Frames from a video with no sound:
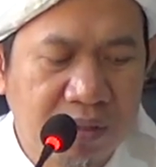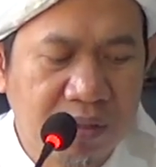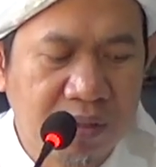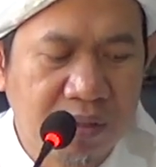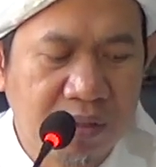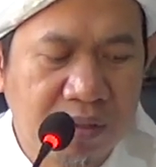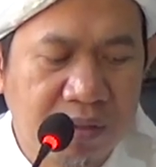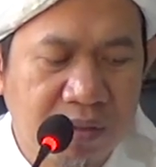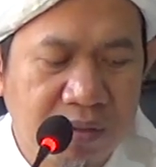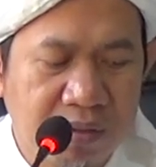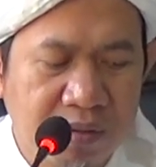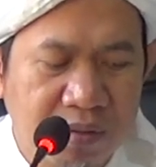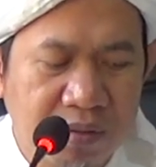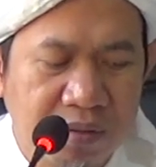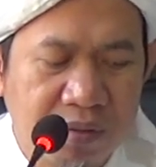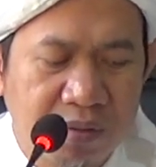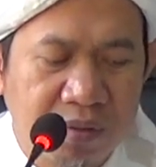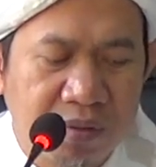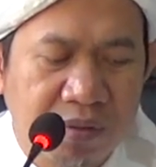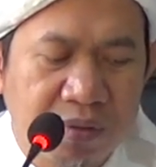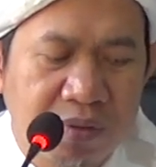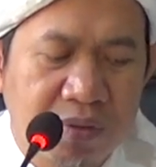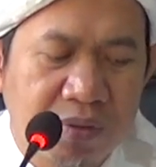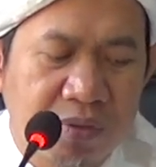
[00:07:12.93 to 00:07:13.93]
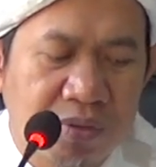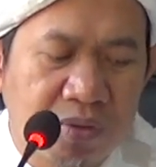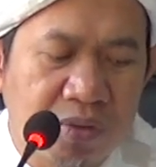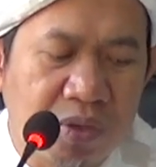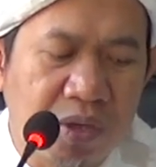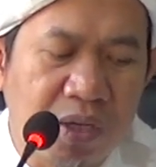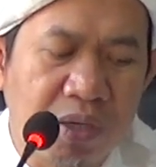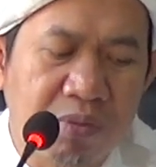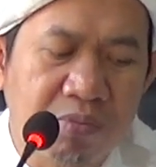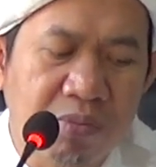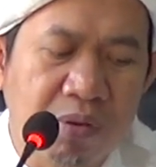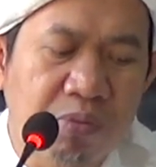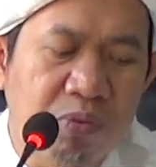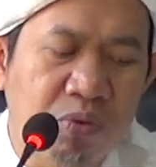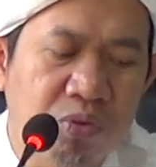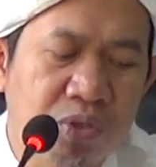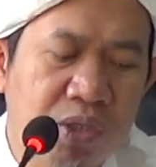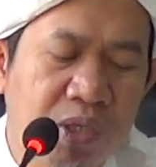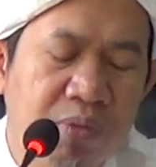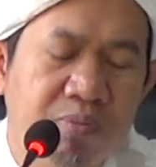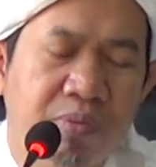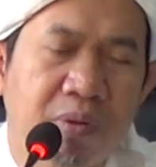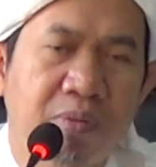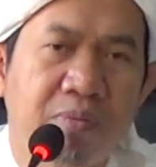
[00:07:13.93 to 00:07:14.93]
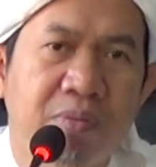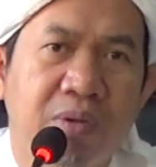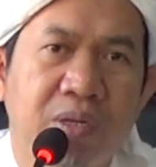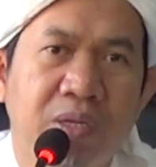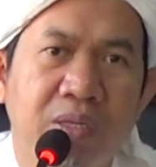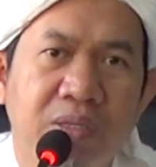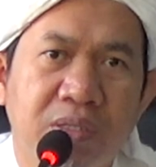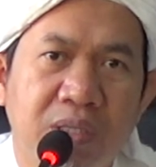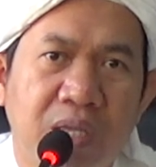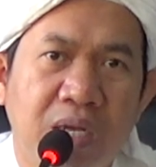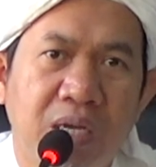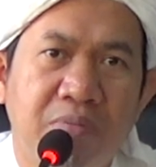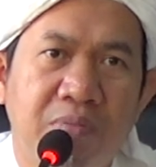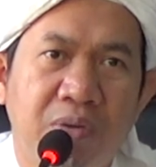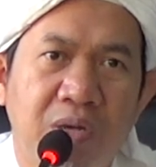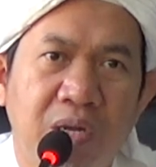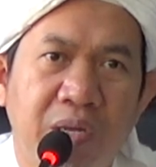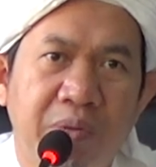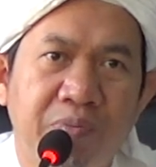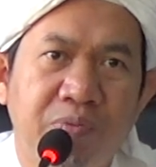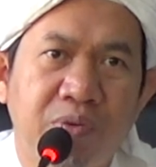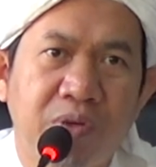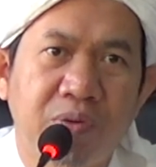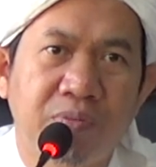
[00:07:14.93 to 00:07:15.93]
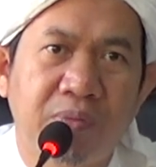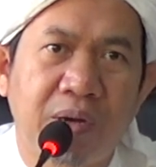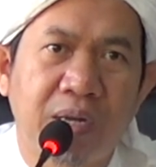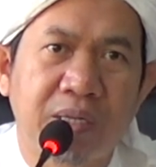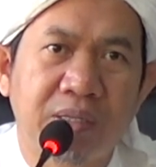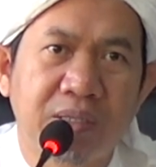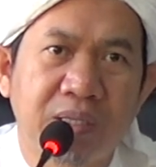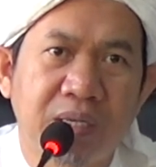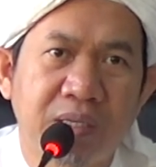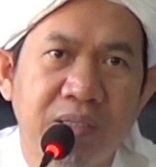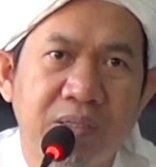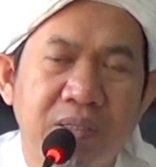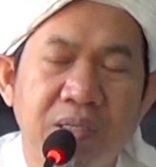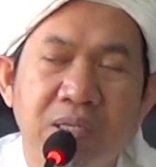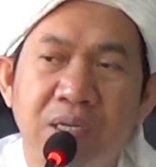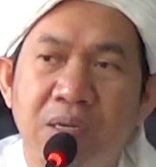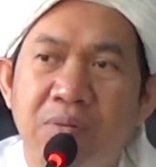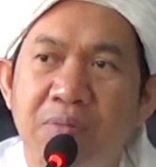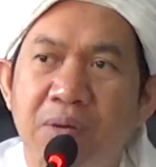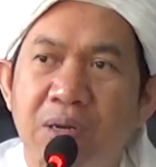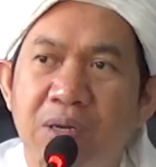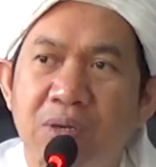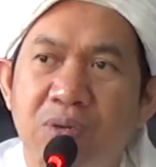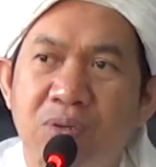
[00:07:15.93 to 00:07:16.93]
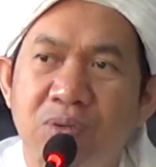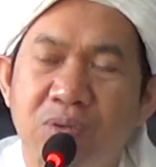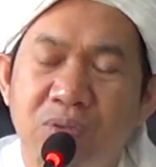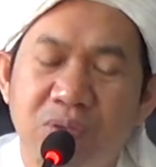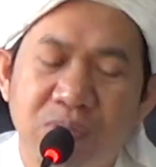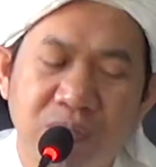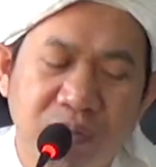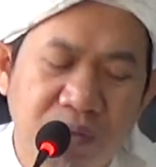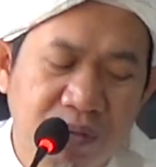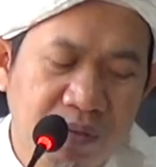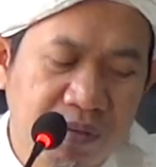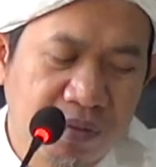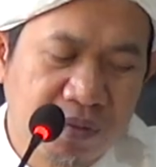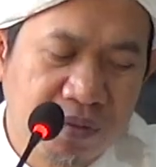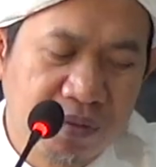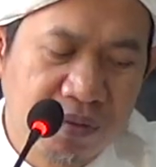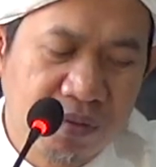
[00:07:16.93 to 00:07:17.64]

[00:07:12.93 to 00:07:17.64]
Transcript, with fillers: Ya. Jadi memuji pemerintah melampaui batas ini enggak bagus.